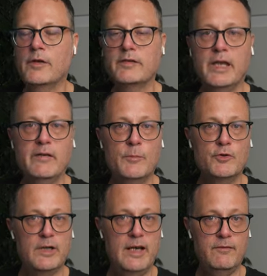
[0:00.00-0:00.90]
Entonces aquí
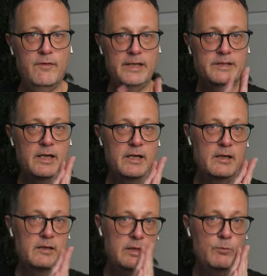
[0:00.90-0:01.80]
vemos que la
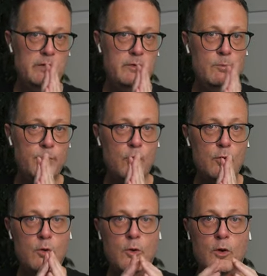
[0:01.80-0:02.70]
flecha se mueve un
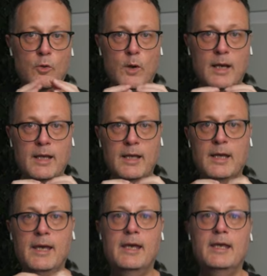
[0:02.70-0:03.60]
poco, con lo cual
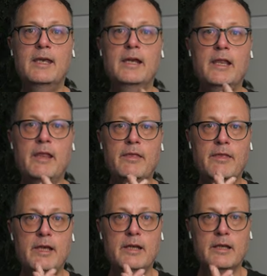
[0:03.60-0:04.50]
quiere
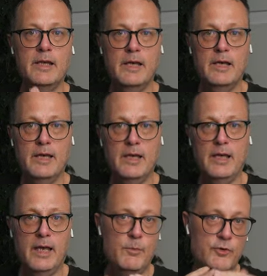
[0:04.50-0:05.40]
decir que
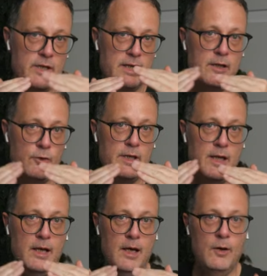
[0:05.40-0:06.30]
hemos llegado
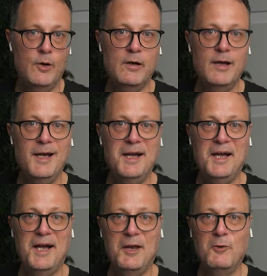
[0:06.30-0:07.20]
ya
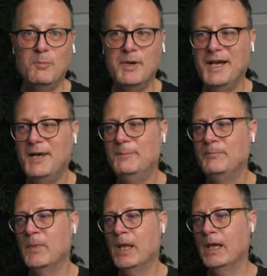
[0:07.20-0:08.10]
al umbral
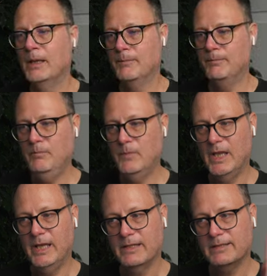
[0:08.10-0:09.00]

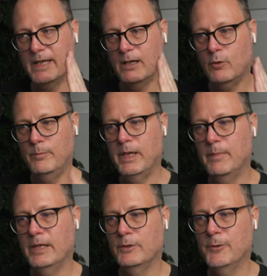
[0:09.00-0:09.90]
y que está
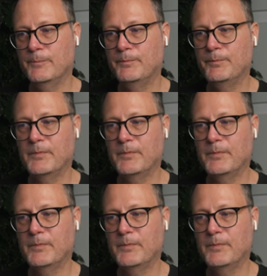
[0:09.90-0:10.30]
comprimiendo.